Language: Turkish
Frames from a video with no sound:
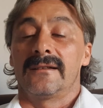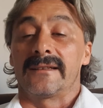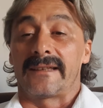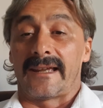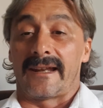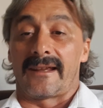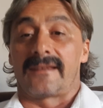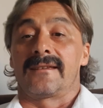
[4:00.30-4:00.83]

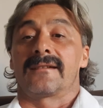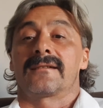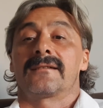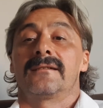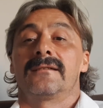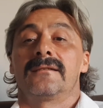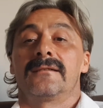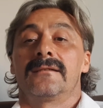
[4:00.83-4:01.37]
gerekir.
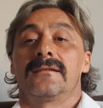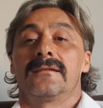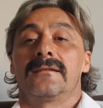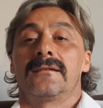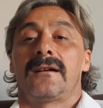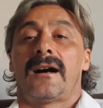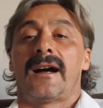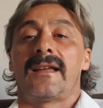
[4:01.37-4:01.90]

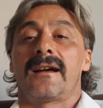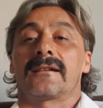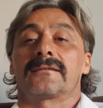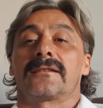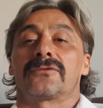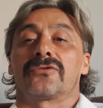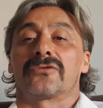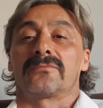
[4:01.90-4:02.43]

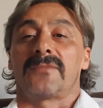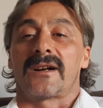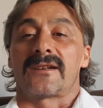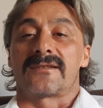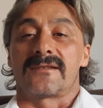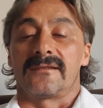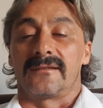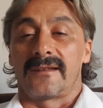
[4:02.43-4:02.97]
Ayakta tutmak
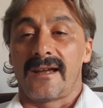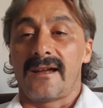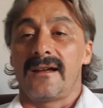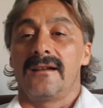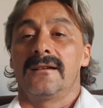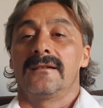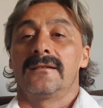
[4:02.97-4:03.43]
için de